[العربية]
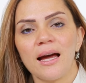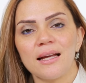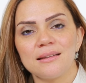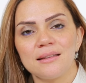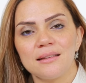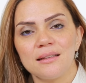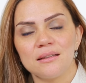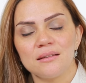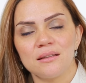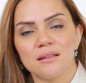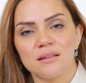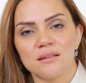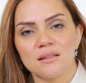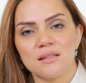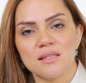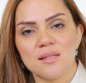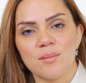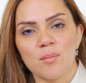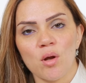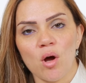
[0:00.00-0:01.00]
حتى يقدر
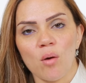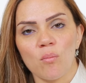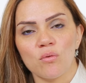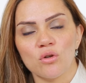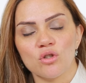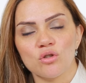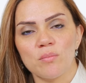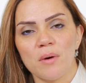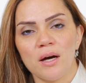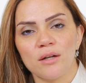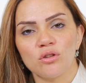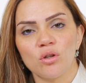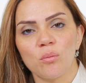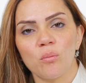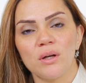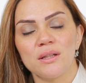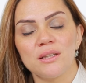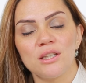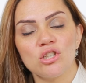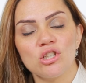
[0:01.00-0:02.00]
ينظم لهم وجباتهم
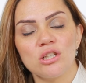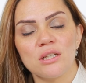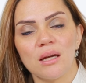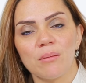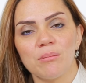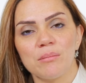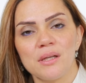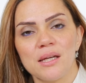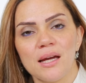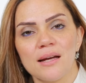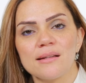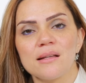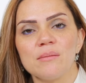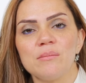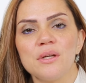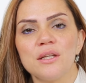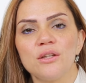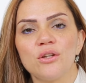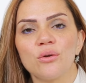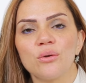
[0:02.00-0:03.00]
وقديش الكميات اللي
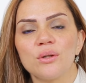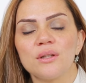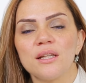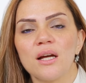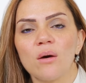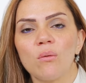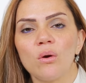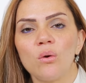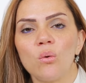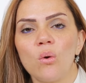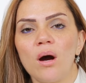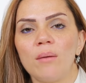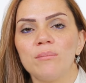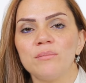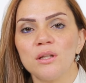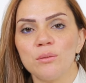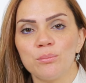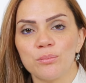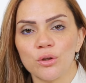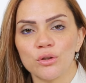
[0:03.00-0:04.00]
بيقدروا يتناولوها من
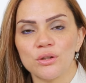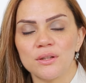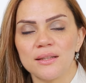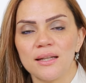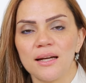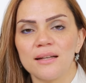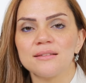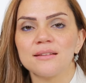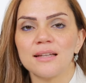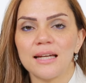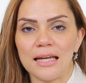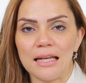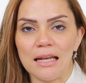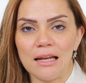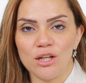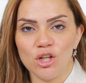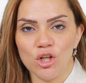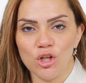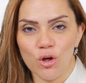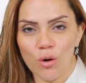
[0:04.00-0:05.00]
البروتينات
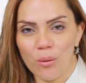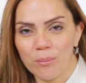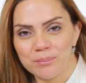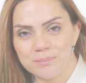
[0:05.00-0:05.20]
خلال اليوم